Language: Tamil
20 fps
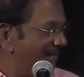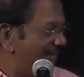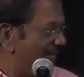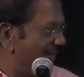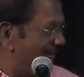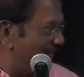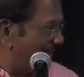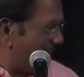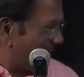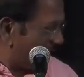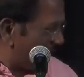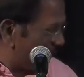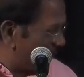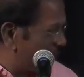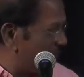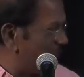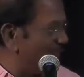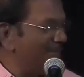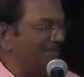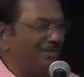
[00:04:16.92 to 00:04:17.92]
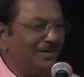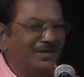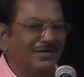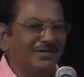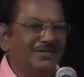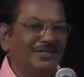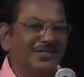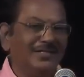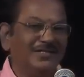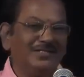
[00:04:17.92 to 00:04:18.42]
இந்த நகைச்சுவை
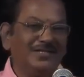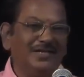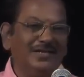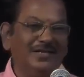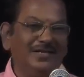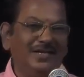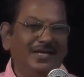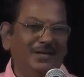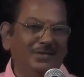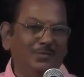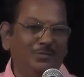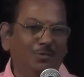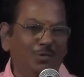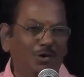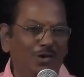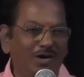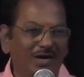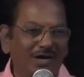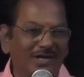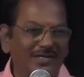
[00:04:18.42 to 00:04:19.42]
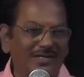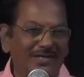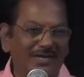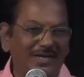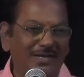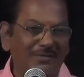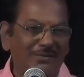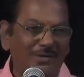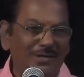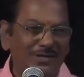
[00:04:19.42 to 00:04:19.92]
மன்றம் தான் சார் நான் போகாத
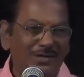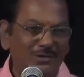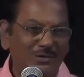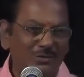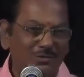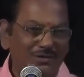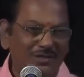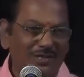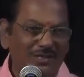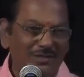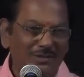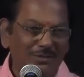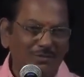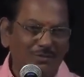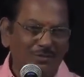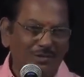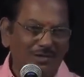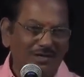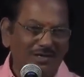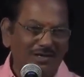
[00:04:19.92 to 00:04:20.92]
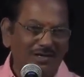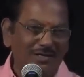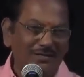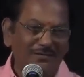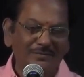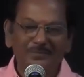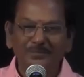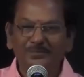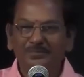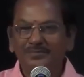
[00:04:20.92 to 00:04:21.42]
இடமில்லை சுத்தாத ஊர் இல்லை
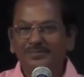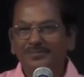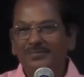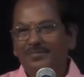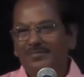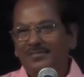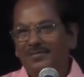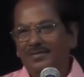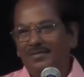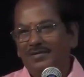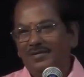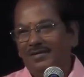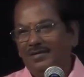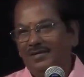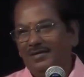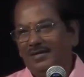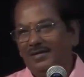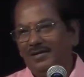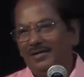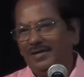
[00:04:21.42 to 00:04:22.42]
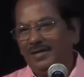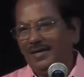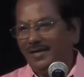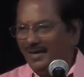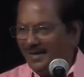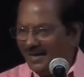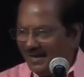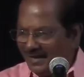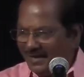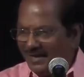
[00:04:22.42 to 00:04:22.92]

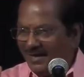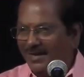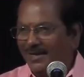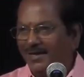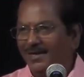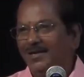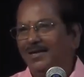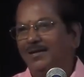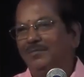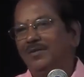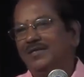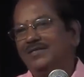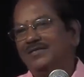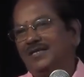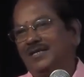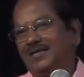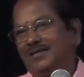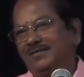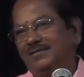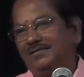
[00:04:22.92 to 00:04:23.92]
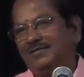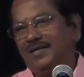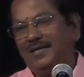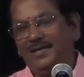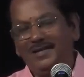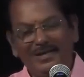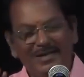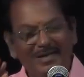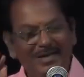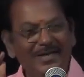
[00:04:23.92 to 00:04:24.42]
எல்லா இடங்களிலுமே சார்
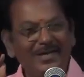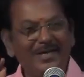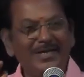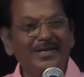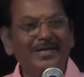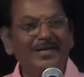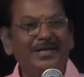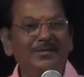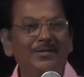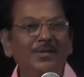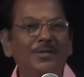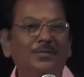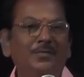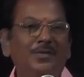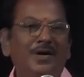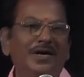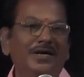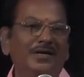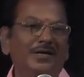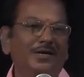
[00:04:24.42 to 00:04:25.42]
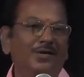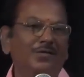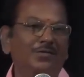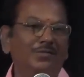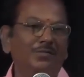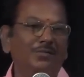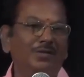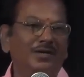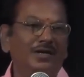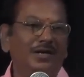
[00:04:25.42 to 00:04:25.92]
எல்லா இடங்களிலும் பார்க்குற
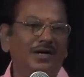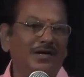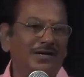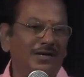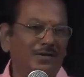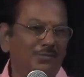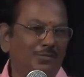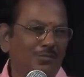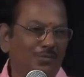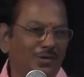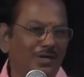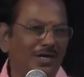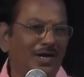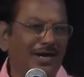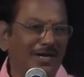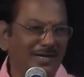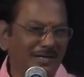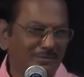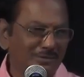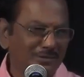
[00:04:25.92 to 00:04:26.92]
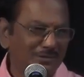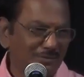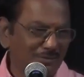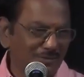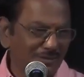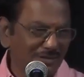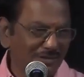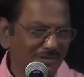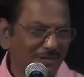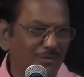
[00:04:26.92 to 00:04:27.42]
உண்மை நாங்கள்லாம் போய் ஆரம்பித்த
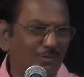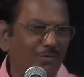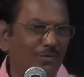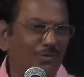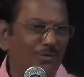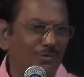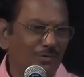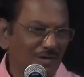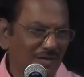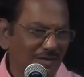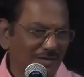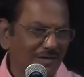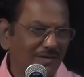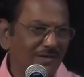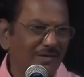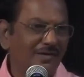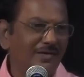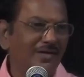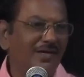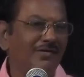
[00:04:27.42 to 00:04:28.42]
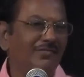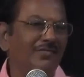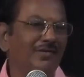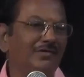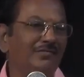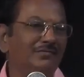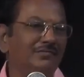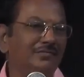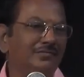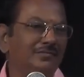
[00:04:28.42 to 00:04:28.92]
பிறகு தான் ஒன்று ஒன்றா ரெண்டு ரெண்டாக
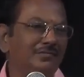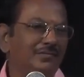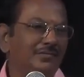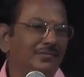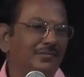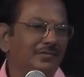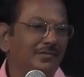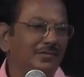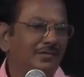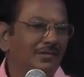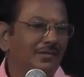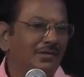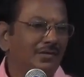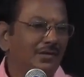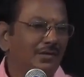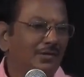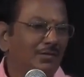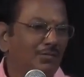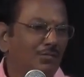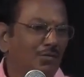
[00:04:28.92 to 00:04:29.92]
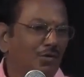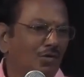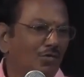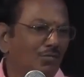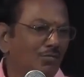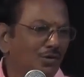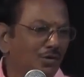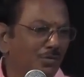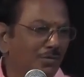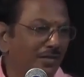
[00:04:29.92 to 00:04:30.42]
வரும்
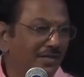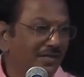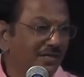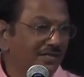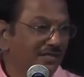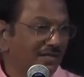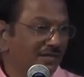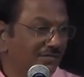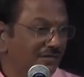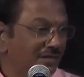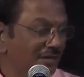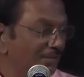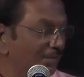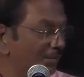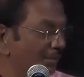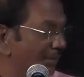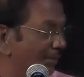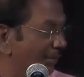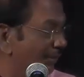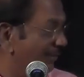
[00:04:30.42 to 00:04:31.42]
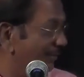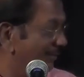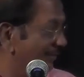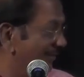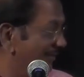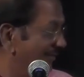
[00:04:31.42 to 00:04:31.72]
போகும்போது பதினஞ்சு இருபதாக போயிடும்